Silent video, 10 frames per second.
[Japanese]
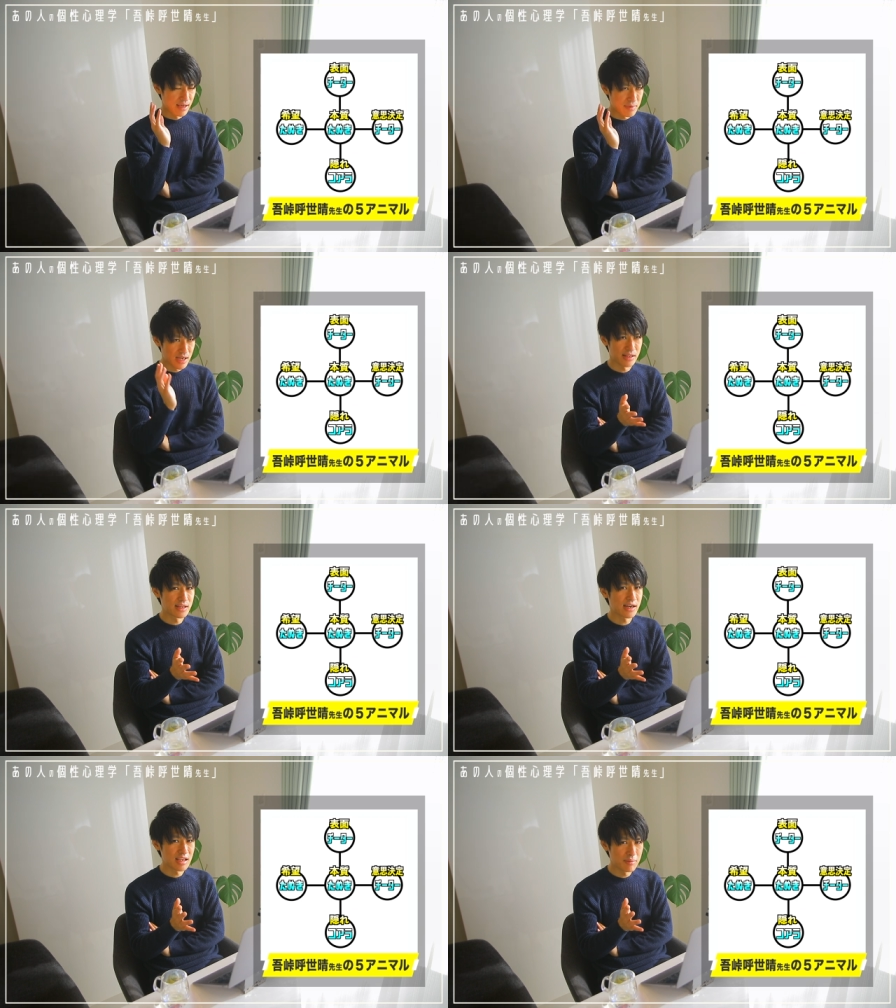画の
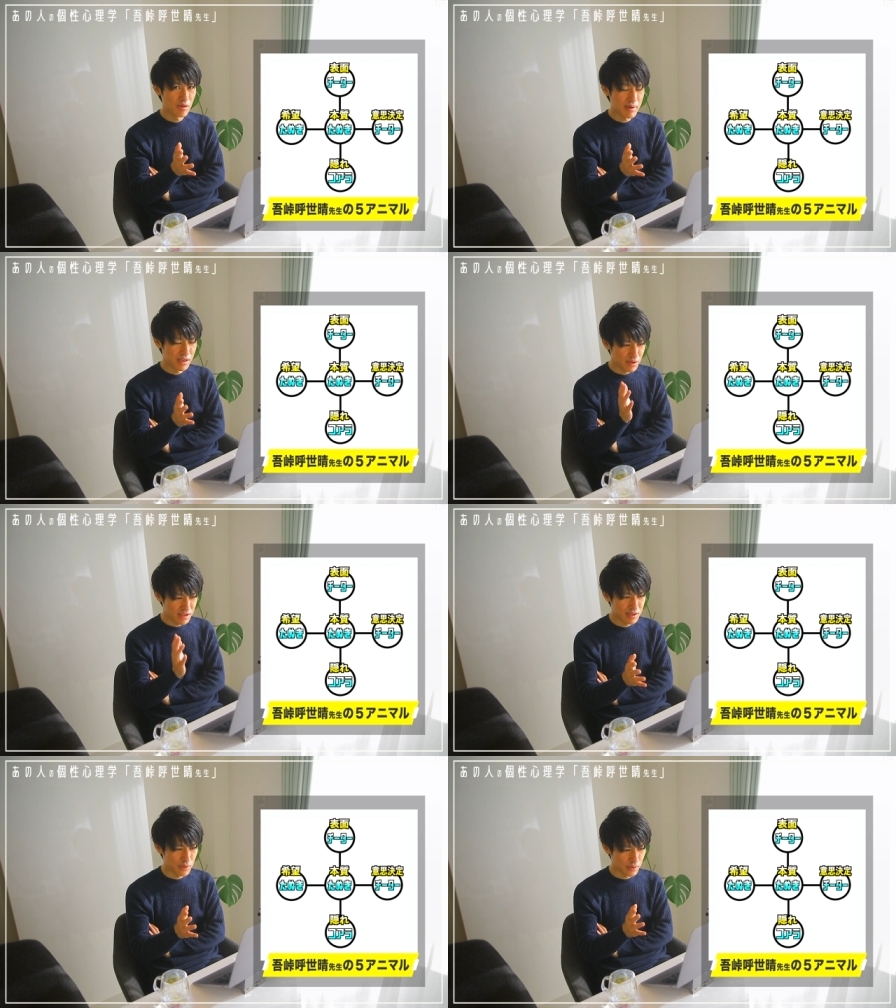中でも、苦
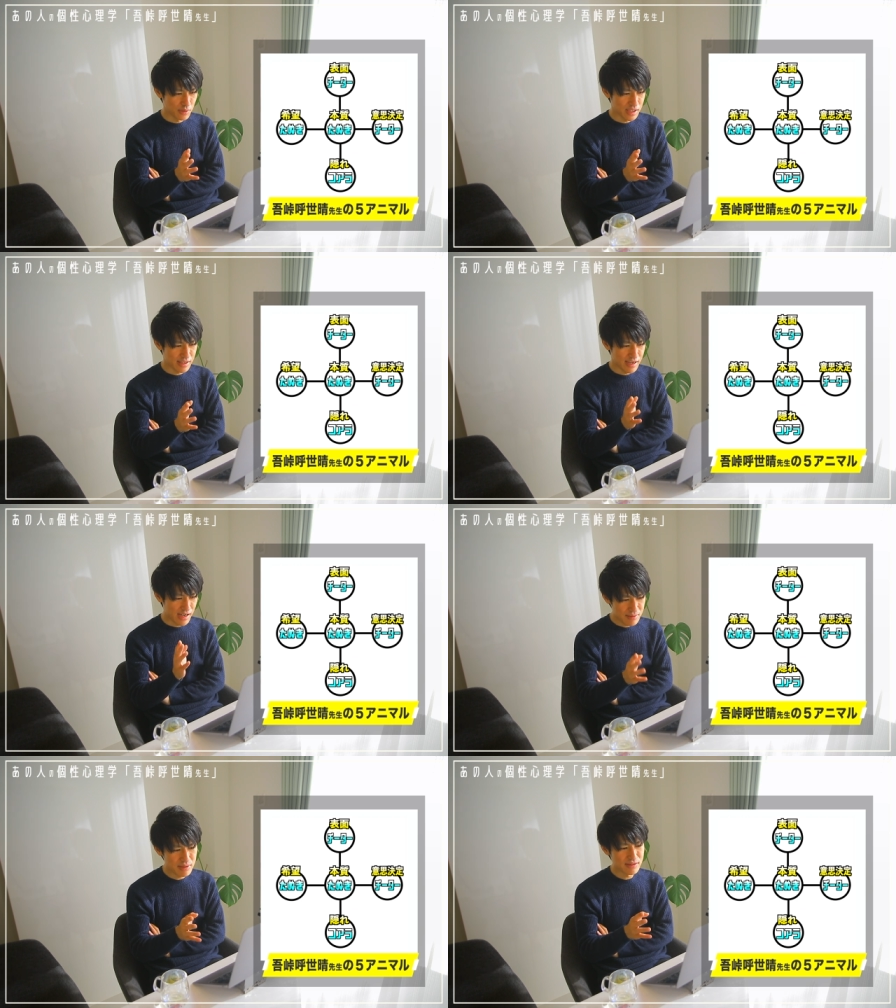しいこと多々
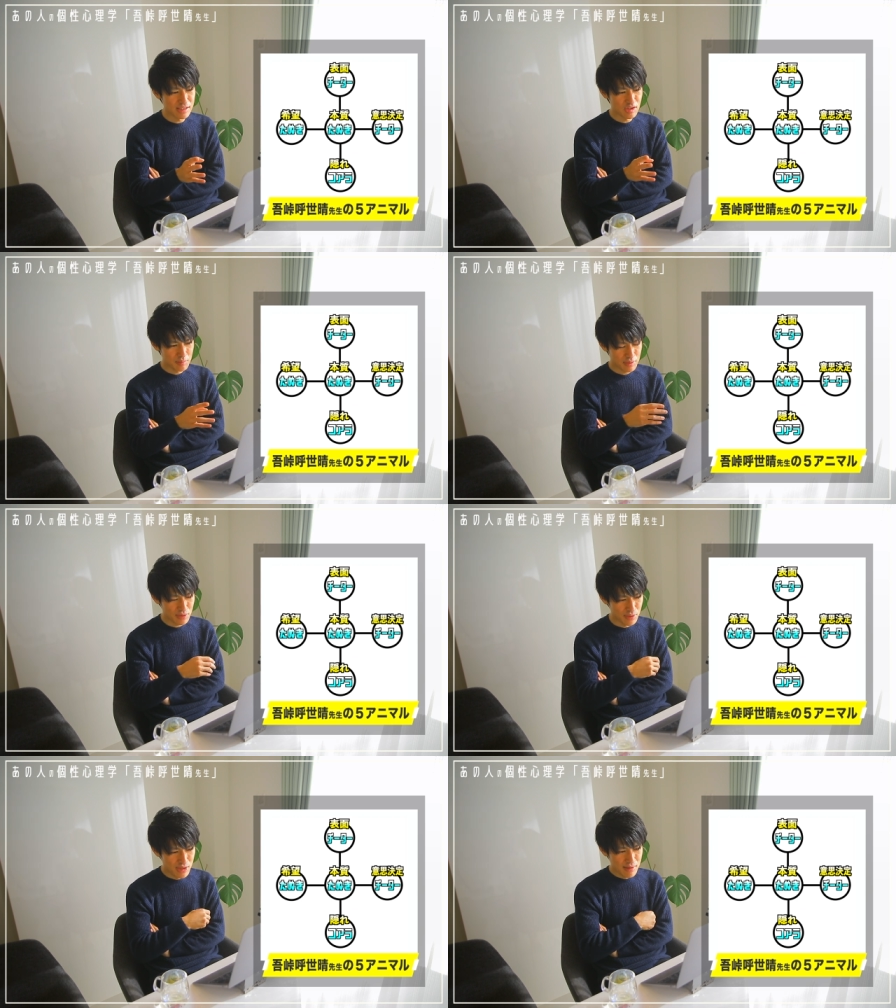ありますけど
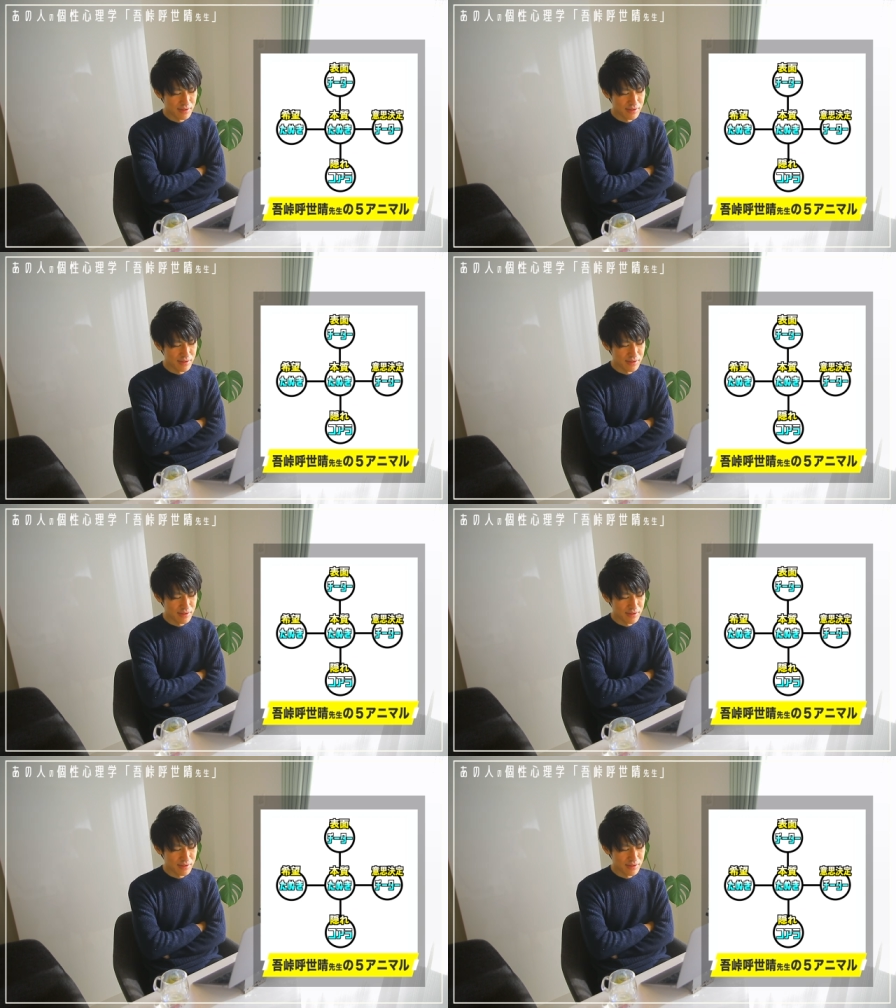も、